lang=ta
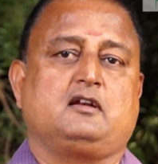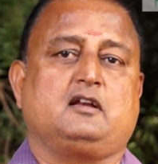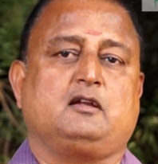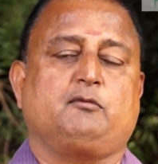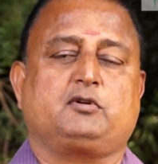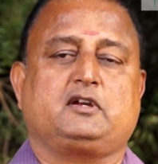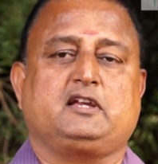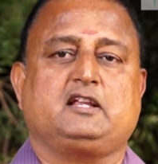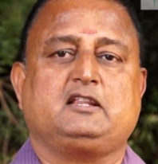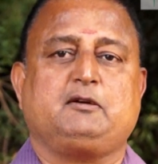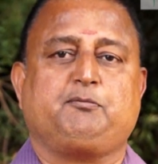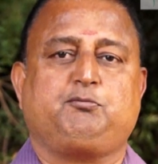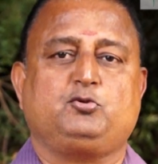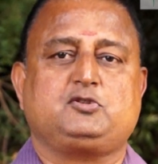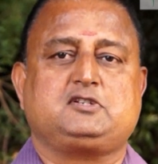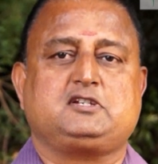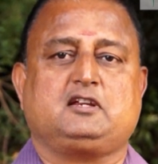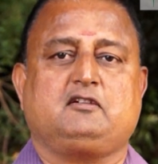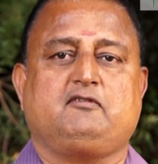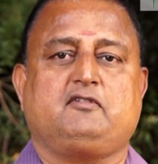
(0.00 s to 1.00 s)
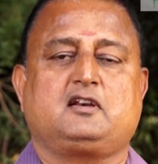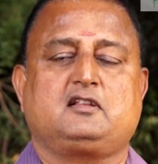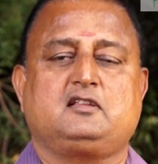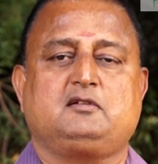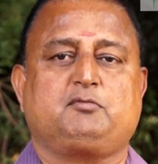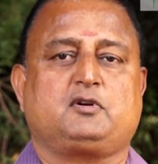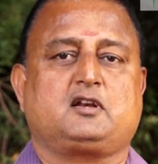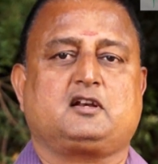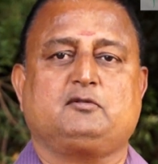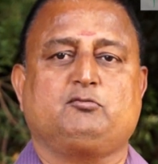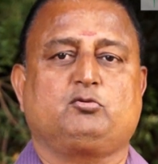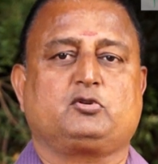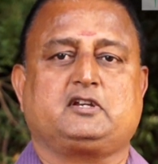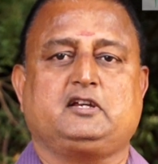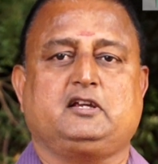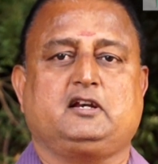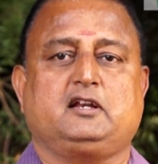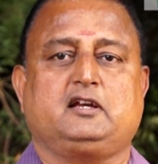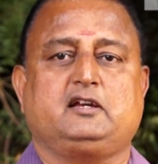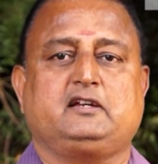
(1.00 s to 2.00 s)
நமக்கு எந்த பூச்சிகள் வருதுன்றது
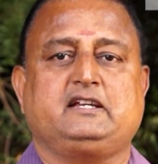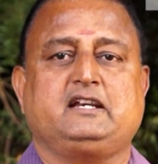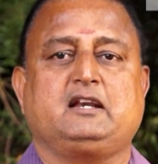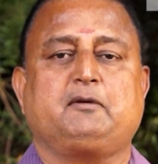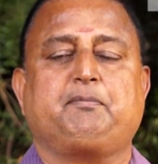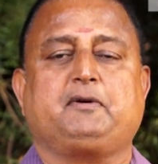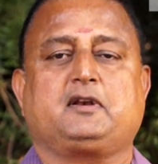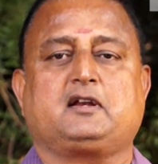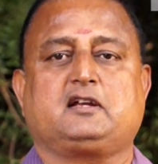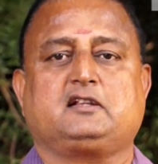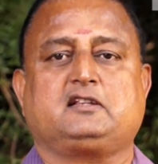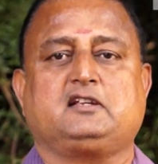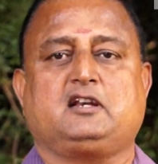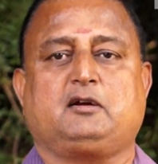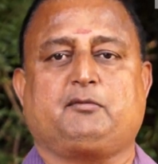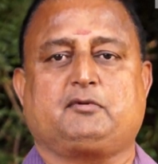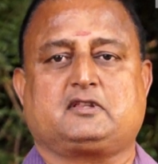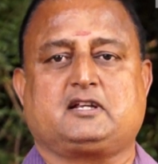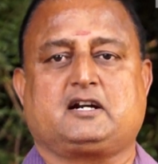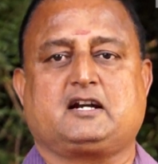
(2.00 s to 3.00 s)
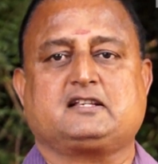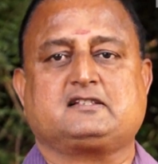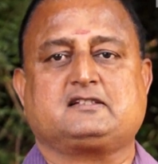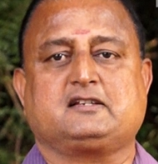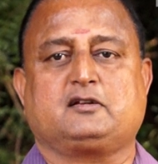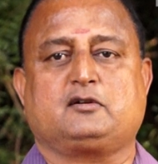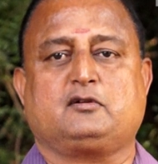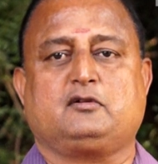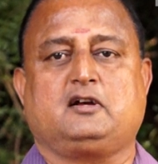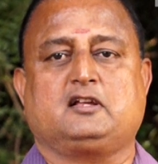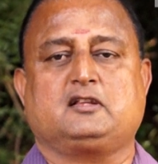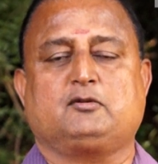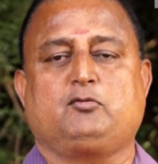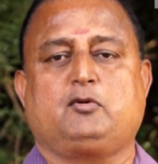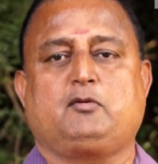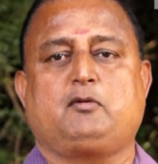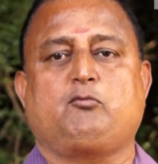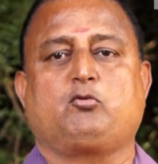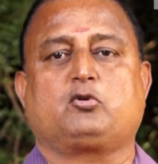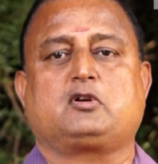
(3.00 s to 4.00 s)
முக்கியம் இல்லை இனப்பெருக்கத்தை நம்ம தடை செய்கிறோம் அது
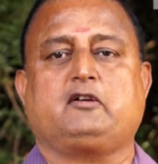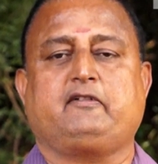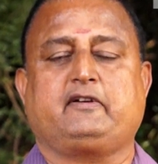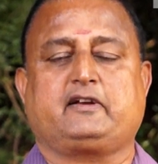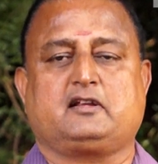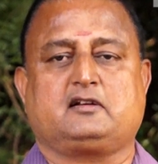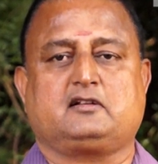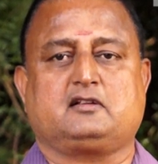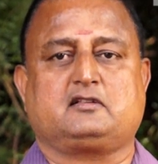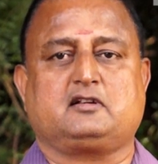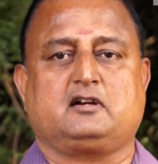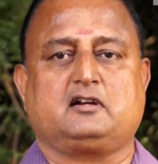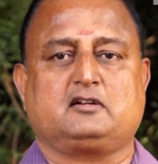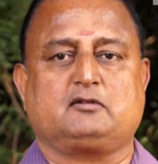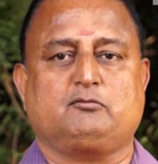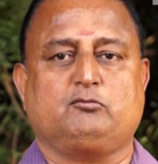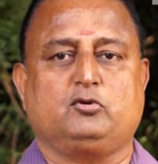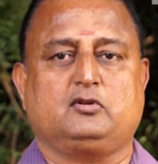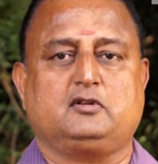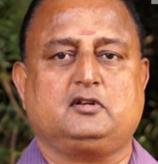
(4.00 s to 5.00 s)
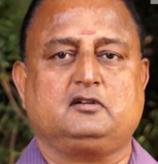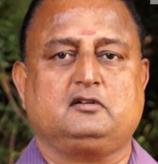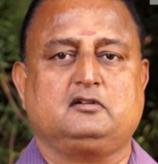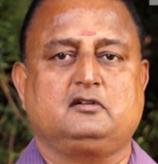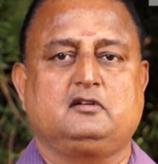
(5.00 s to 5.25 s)
மூலமாக முட்டை வைக்கிறத தடுக்கும்போது